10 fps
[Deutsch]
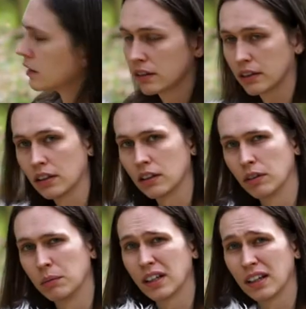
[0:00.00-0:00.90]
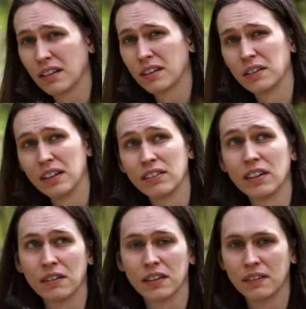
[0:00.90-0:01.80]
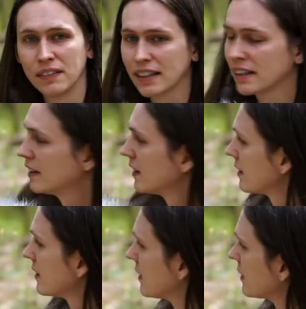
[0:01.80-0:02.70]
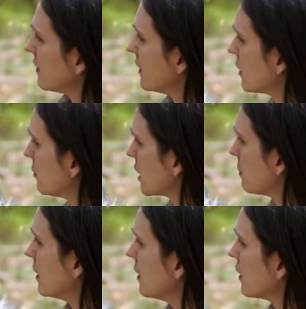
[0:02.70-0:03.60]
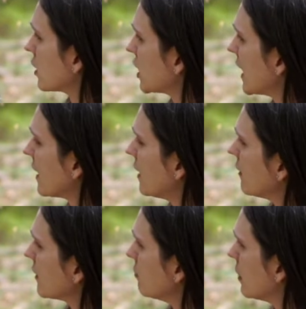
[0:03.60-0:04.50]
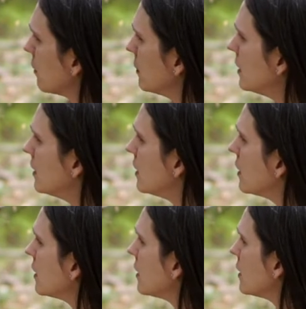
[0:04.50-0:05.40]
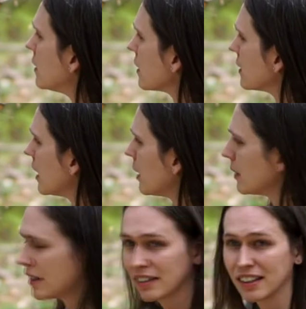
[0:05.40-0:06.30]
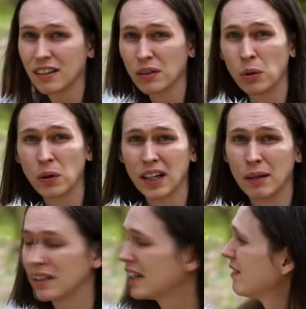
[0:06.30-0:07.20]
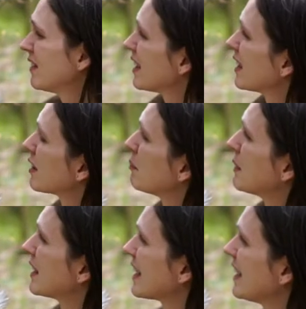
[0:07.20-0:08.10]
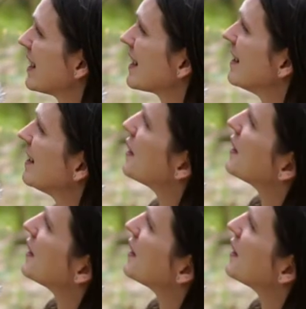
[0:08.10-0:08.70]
Naja, und wenn man alles so einfach auf sich wirken lässt, wie zum Beispiel diese Schnecke auf dem Baum oder die Ameisen, die da so hochkabeln, einfach alles betrachten,